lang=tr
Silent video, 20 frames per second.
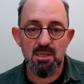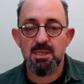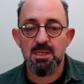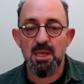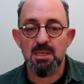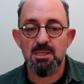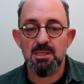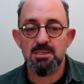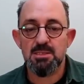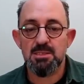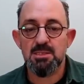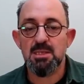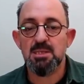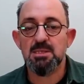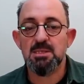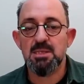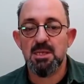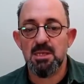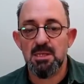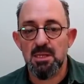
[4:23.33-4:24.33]
kendisine
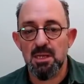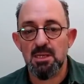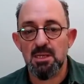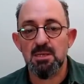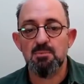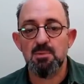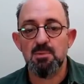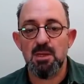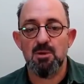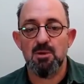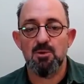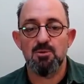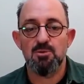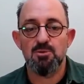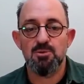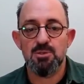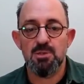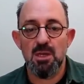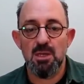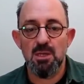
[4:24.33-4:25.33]
zararlı bile
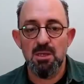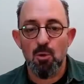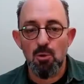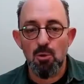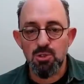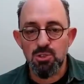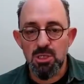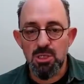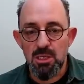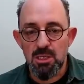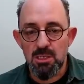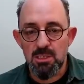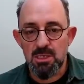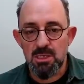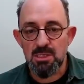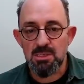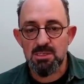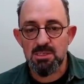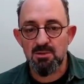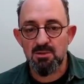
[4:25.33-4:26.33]
olsa o şeyi
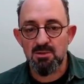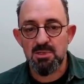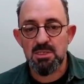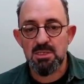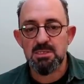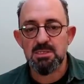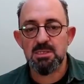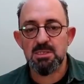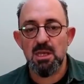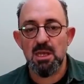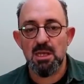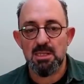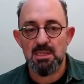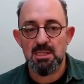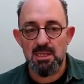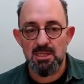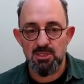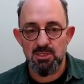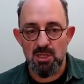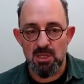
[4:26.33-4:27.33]
niye sevdiğini
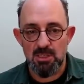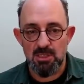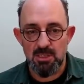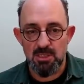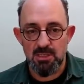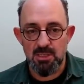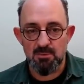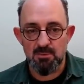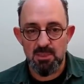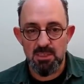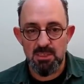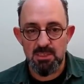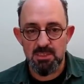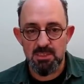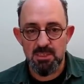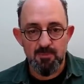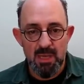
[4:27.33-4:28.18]
saatlerce anlatabilir.